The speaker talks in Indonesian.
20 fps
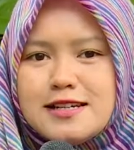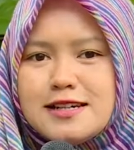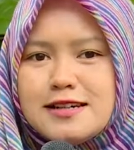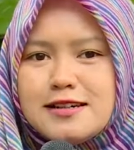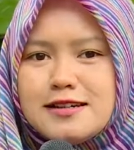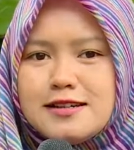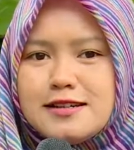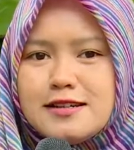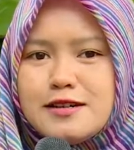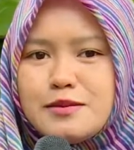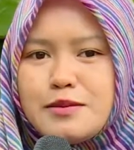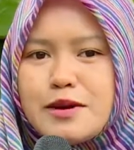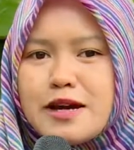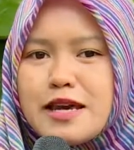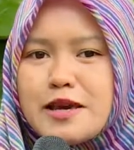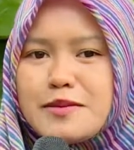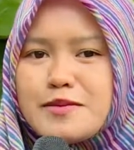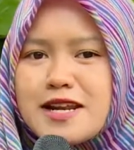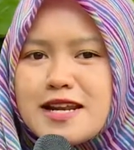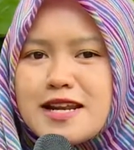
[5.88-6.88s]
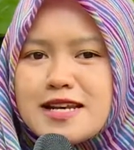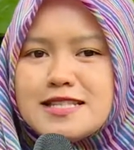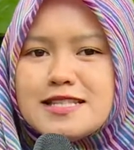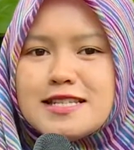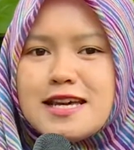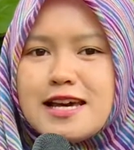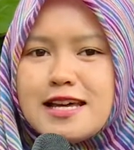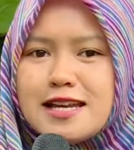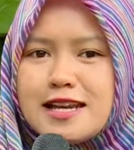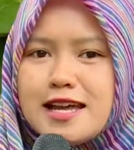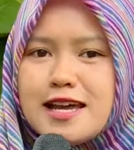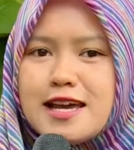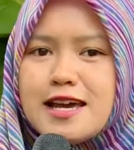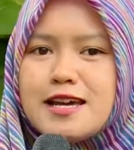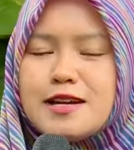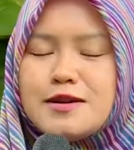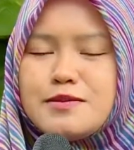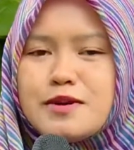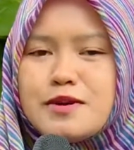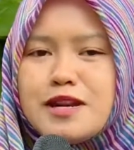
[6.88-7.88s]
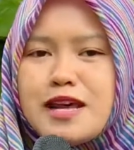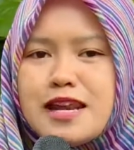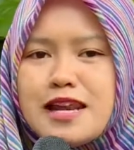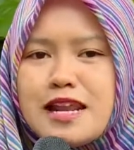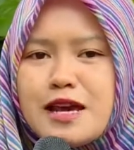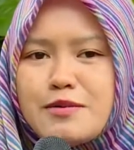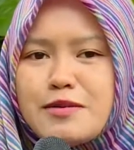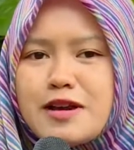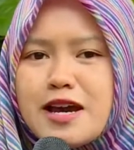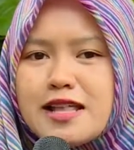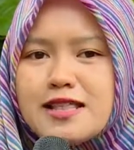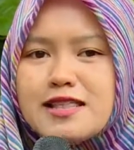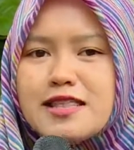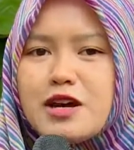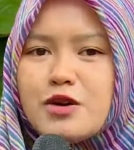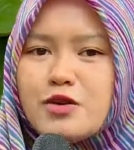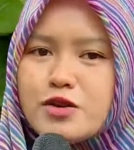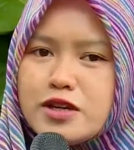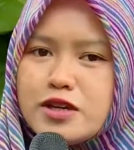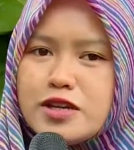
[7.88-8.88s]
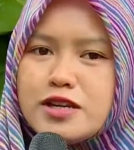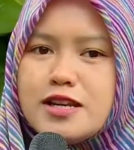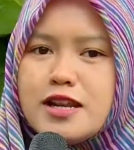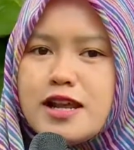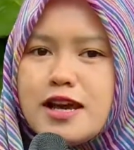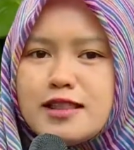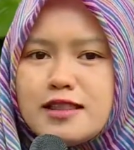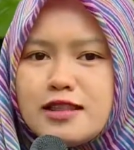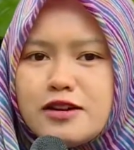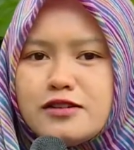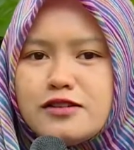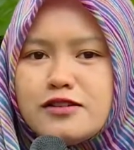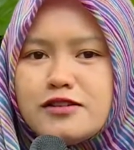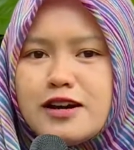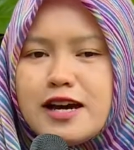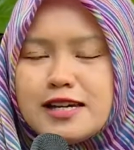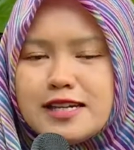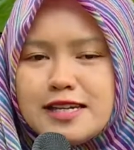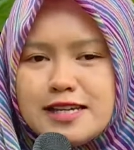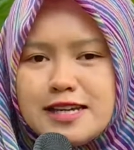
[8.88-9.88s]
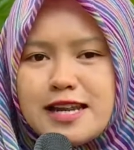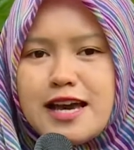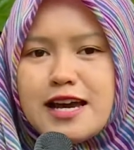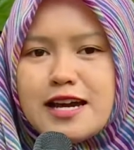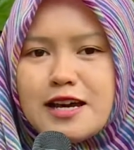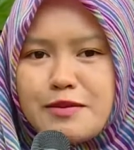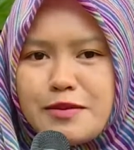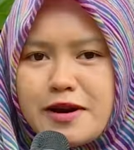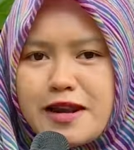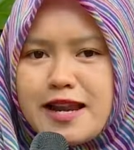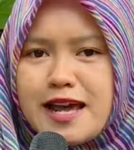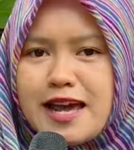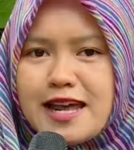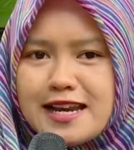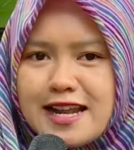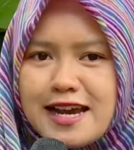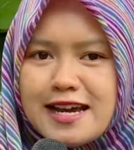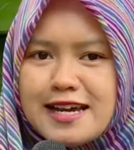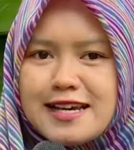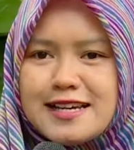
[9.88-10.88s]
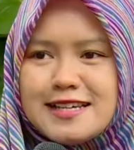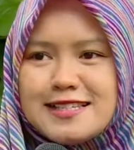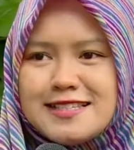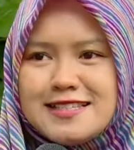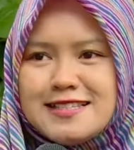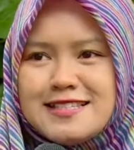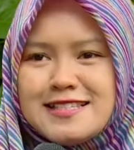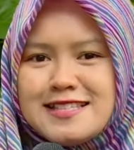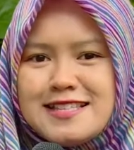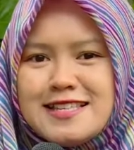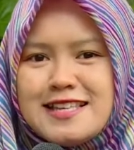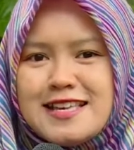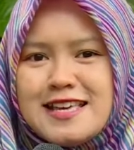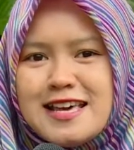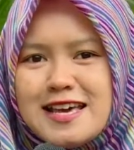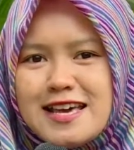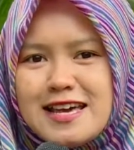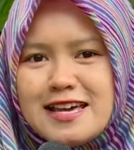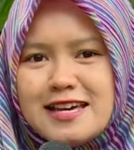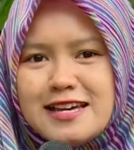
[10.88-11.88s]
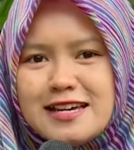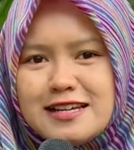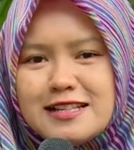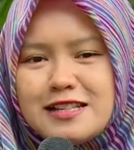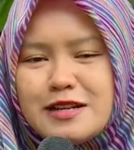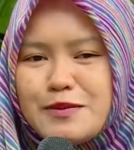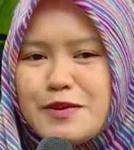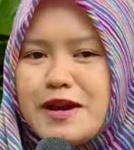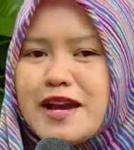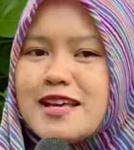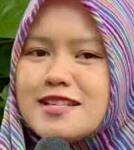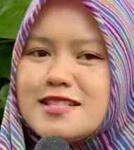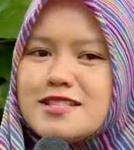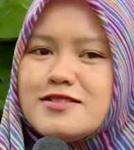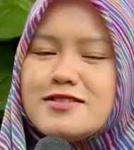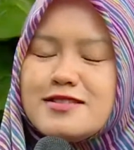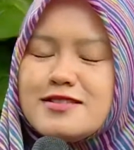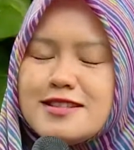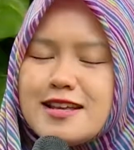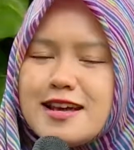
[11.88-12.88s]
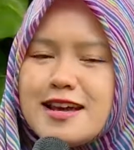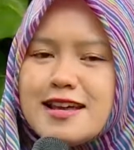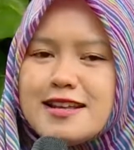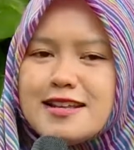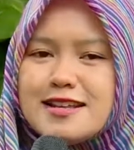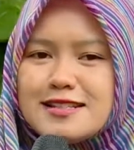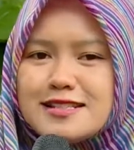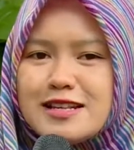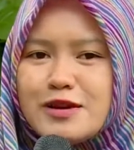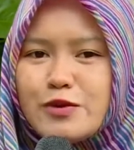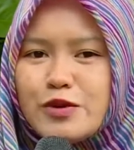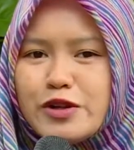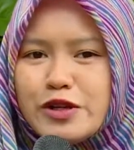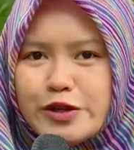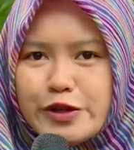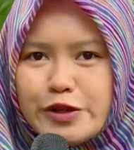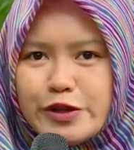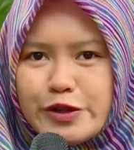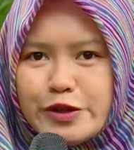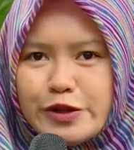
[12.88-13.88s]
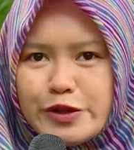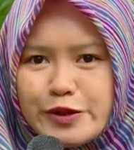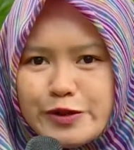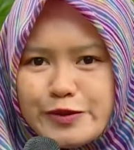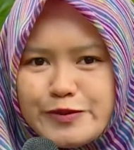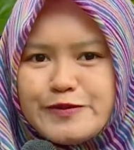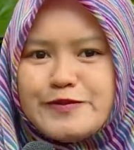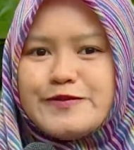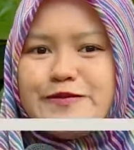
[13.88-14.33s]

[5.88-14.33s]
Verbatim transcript: e, bagaimana cara menanamkan tauhid atau akidah kepada anak. E, terima kasih Ustadz. Assalamualaikum.